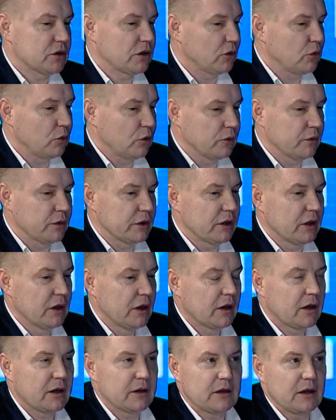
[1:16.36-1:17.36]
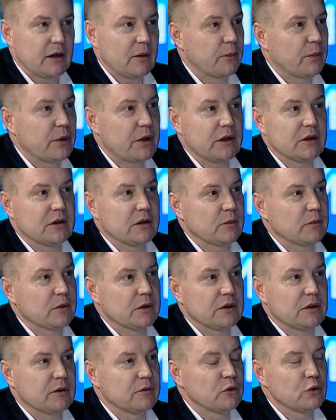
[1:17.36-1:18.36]
новый, хотя при этом
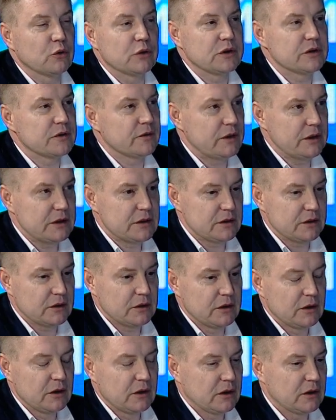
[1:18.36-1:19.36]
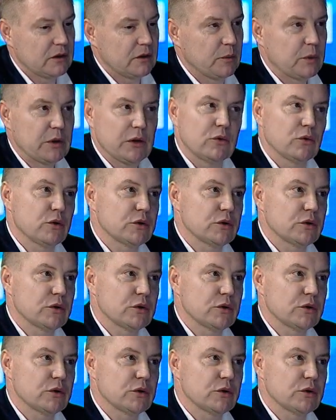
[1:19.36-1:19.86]
давно известный, это молоко